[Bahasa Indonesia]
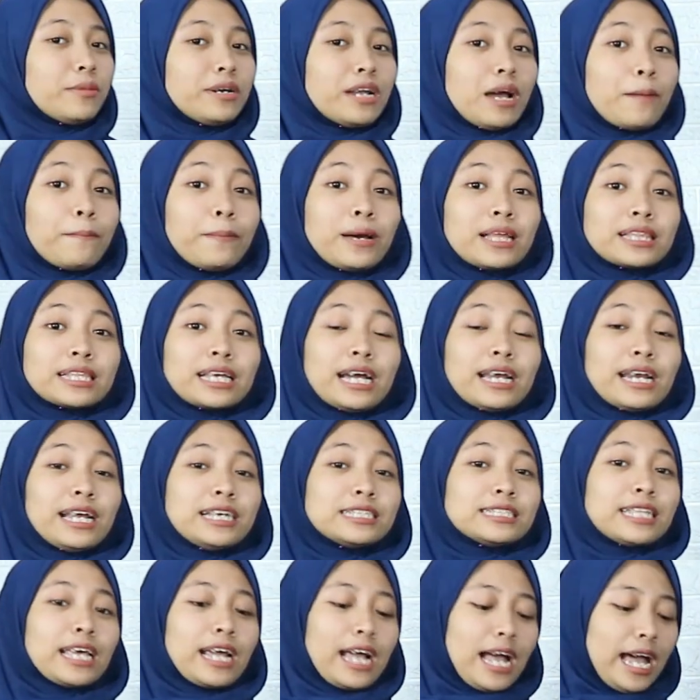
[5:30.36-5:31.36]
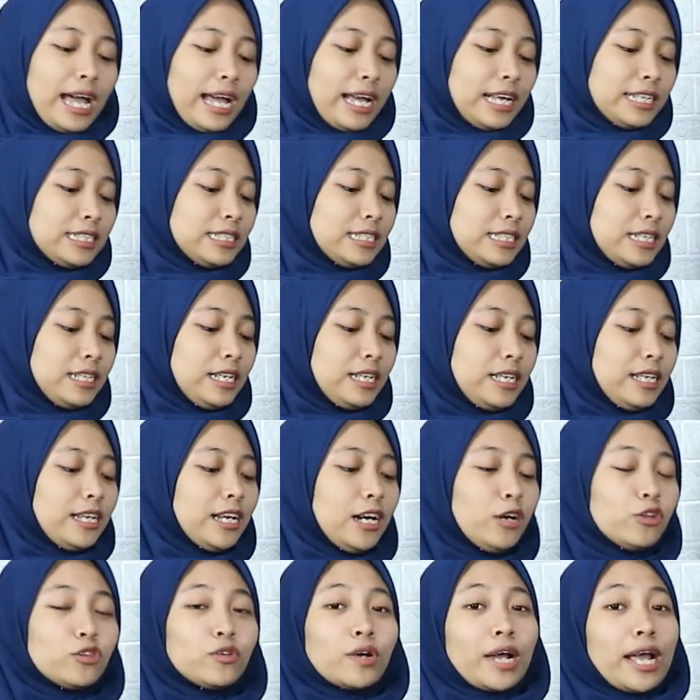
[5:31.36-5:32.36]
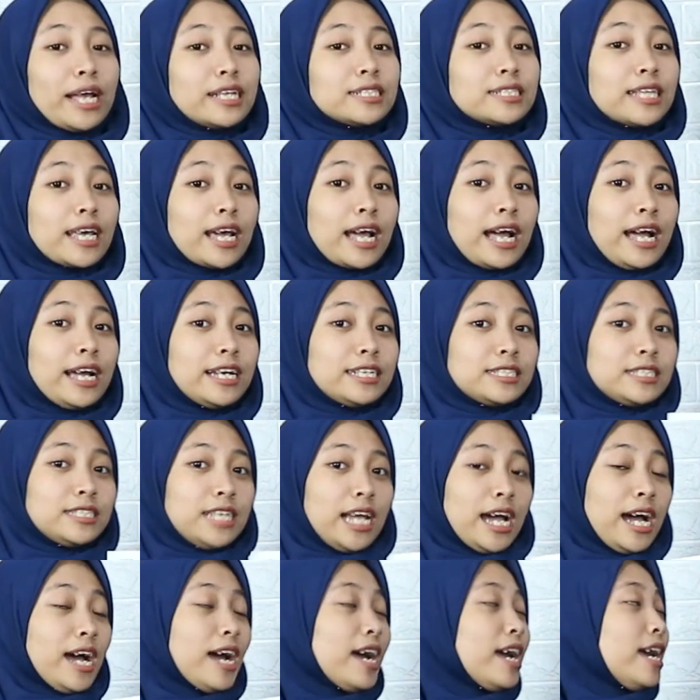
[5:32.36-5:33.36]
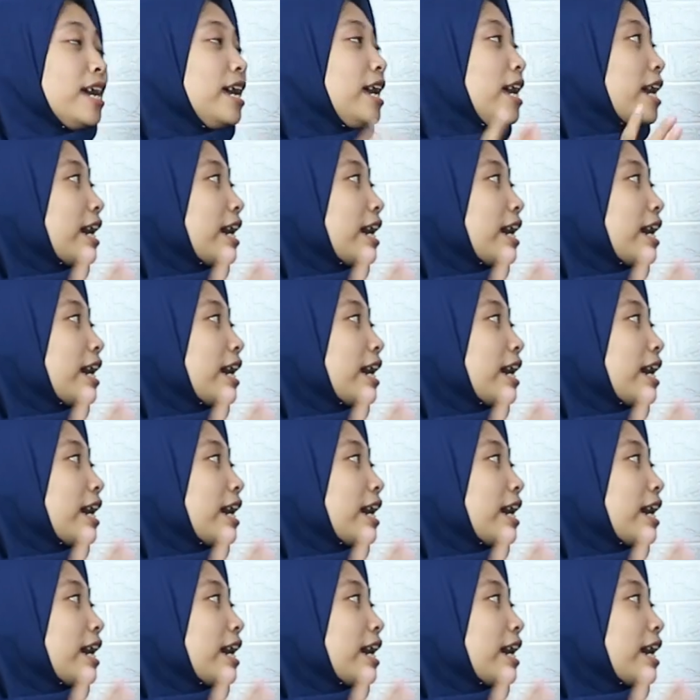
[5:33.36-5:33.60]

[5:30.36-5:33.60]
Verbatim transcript: mendapatkan STKS. Ini dia untuk STKS-nya.